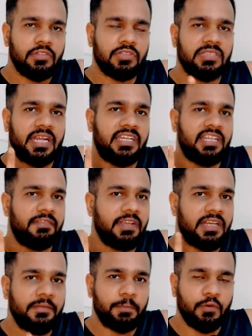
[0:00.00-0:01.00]
तो
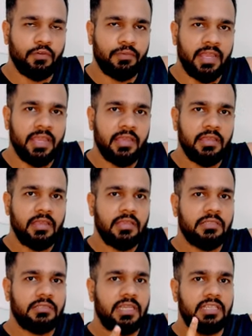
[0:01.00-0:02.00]
साइंटिफिकली प्रूफ है
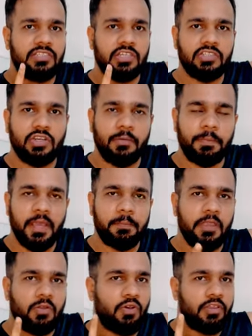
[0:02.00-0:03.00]
टेस्टोस्टेरोन पे
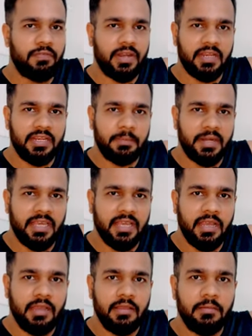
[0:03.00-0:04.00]
आपके कोई फर्क नहीं
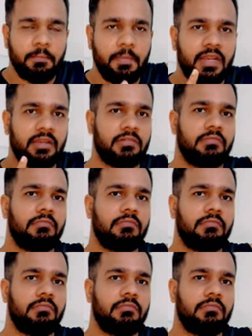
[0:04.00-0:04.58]
पड़ेगा पर